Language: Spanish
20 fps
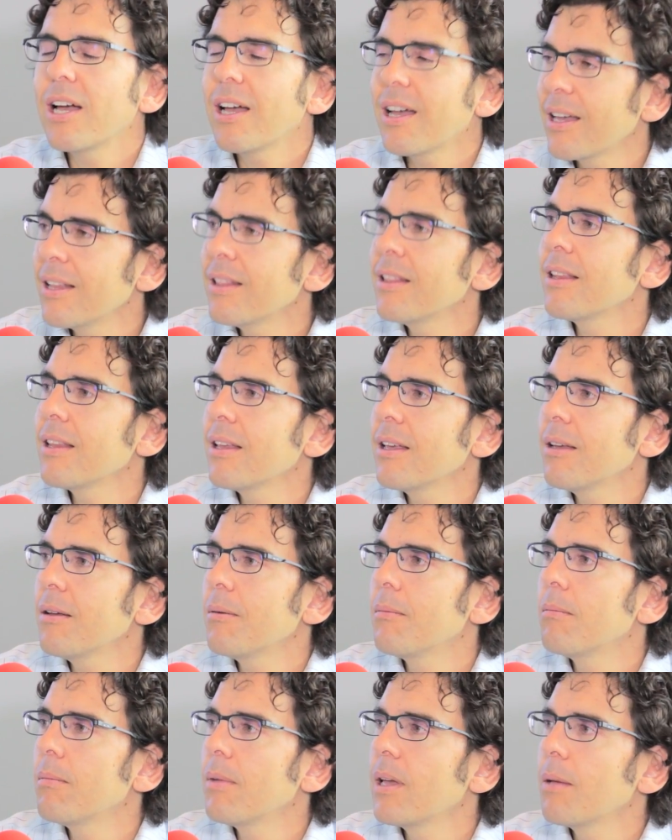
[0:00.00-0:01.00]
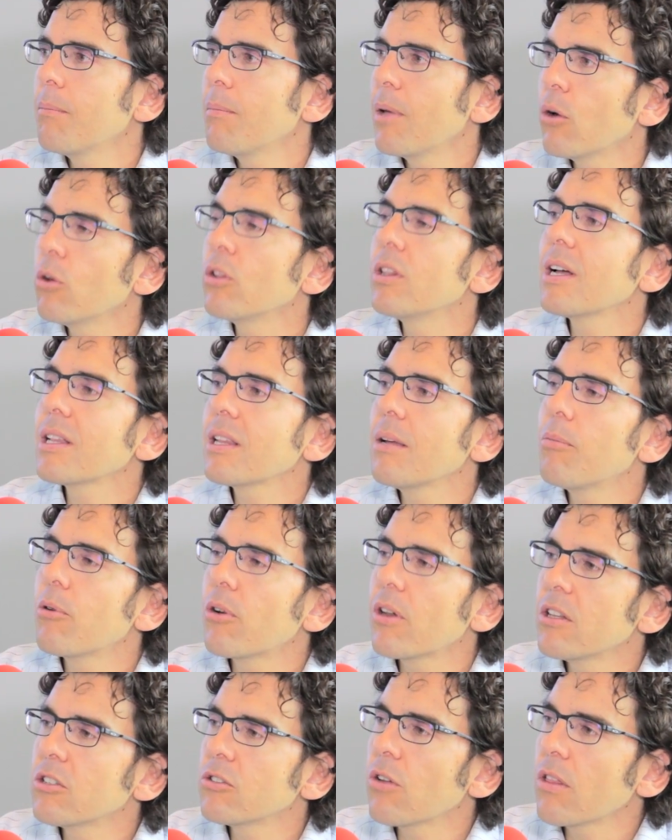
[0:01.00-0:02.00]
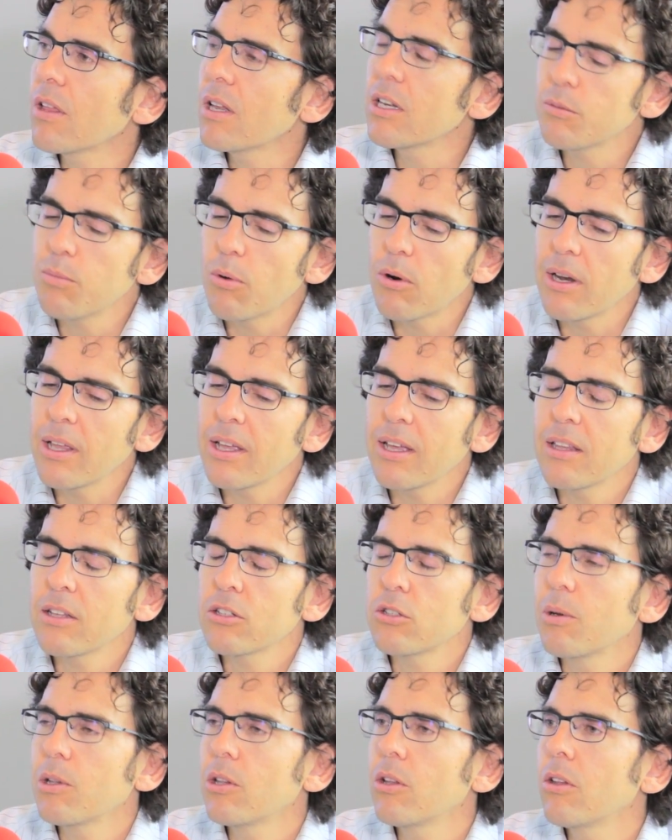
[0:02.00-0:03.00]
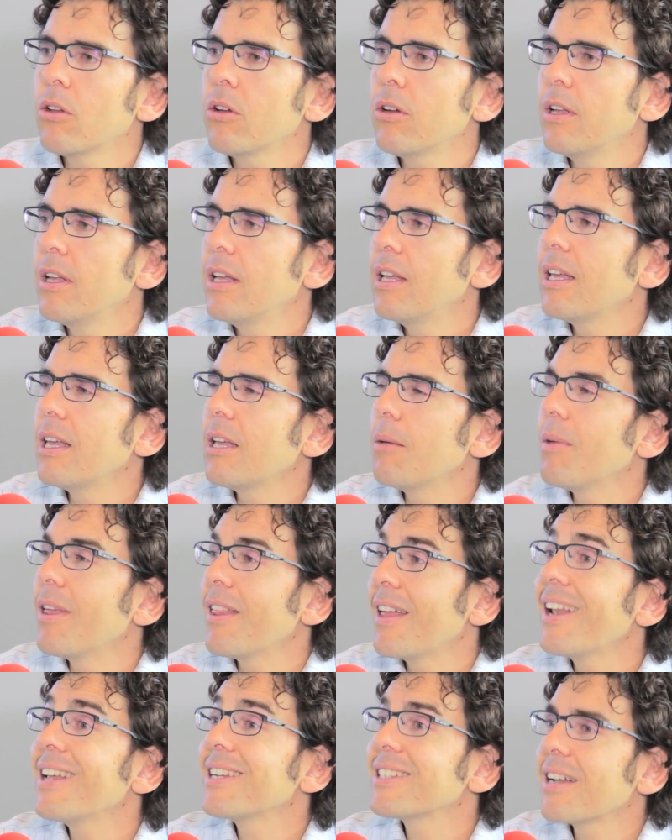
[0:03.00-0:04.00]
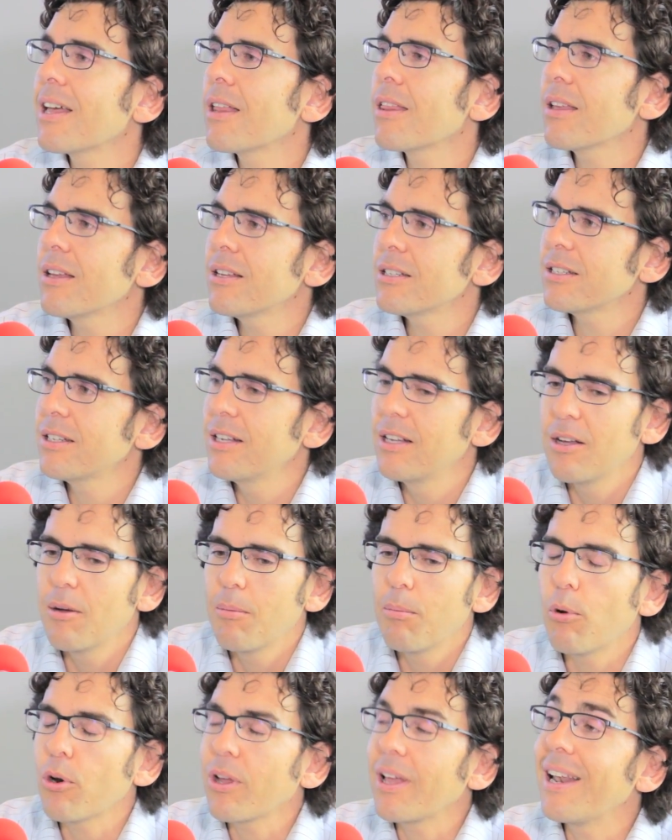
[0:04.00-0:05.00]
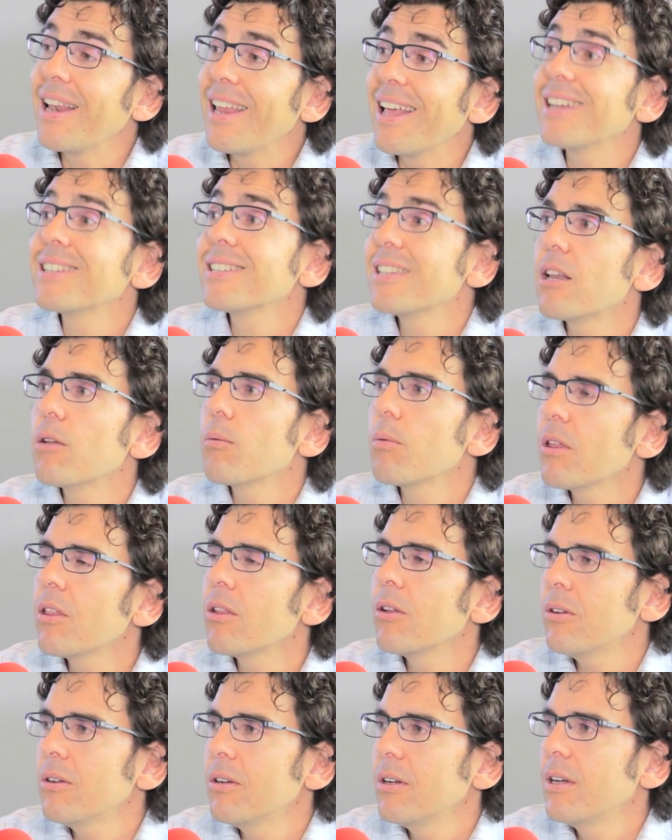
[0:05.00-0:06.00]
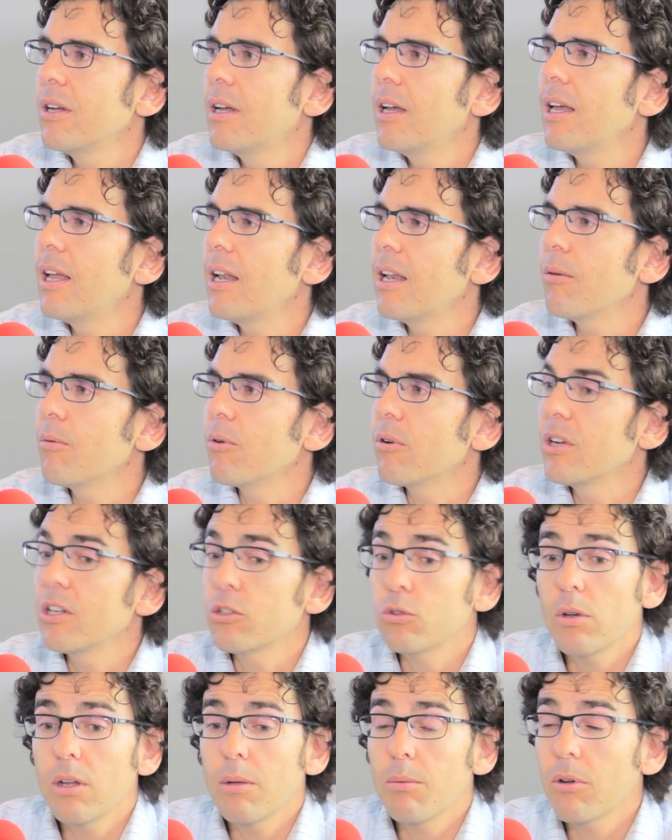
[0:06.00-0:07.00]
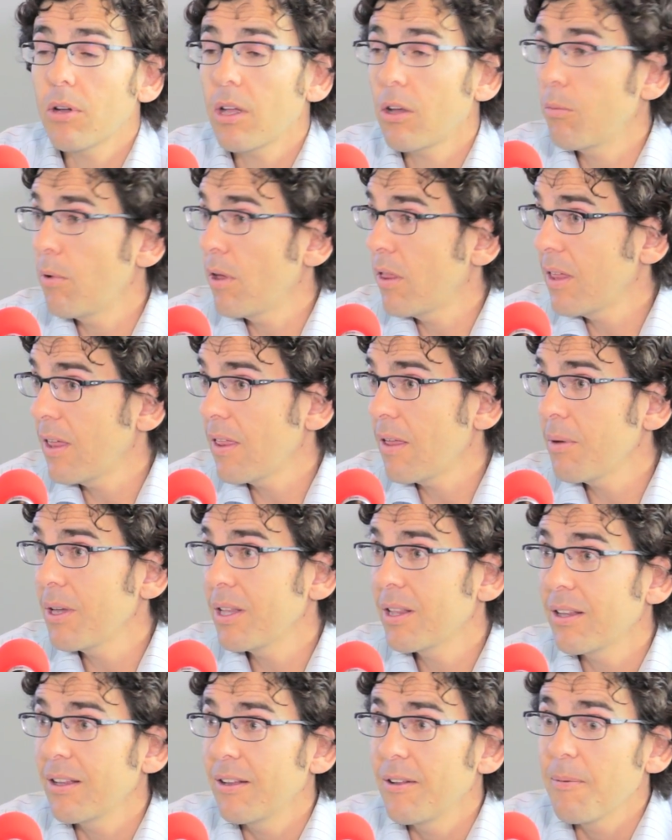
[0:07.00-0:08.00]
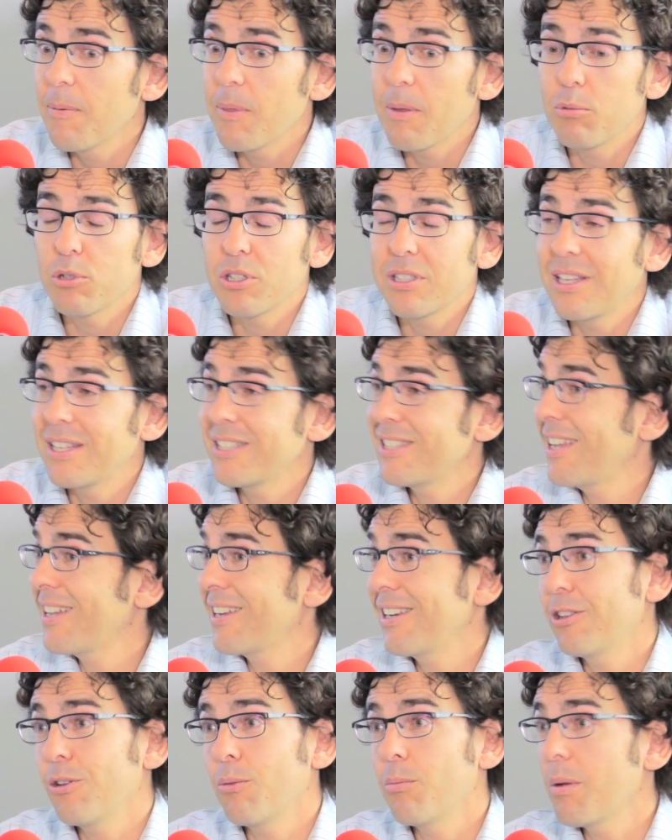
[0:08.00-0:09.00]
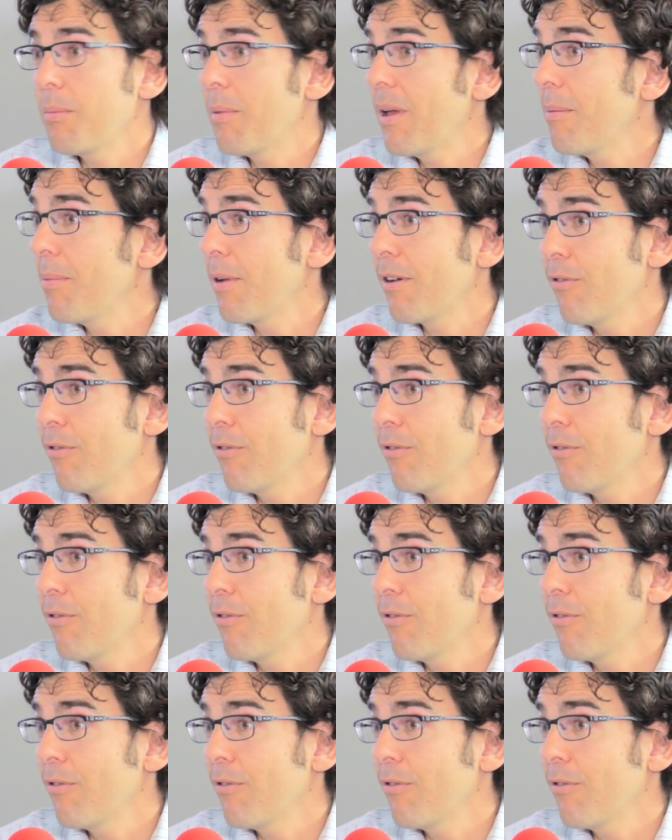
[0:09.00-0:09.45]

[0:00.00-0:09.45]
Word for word: gente me, contacta por redes sociales, por LinkedIn sobre todo, y me da las gracias porque le ha servido el libro. Es un libro que, como decía David, pues está, escrito en primera